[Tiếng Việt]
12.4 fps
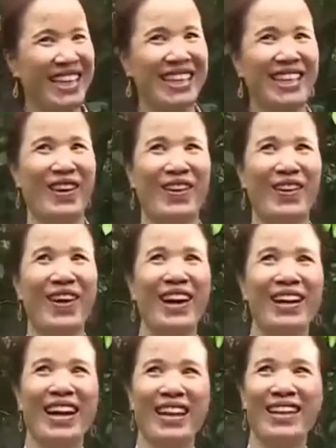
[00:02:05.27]
tại vì hồi đó
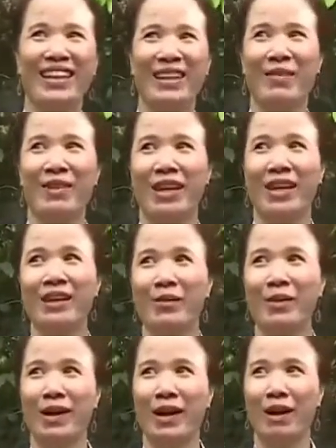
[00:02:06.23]
ở đây thì mình thấy như
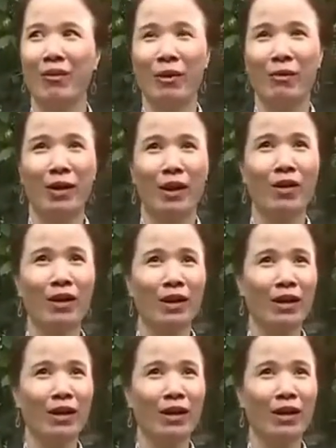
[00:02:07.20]
bây giờ không phải mình nói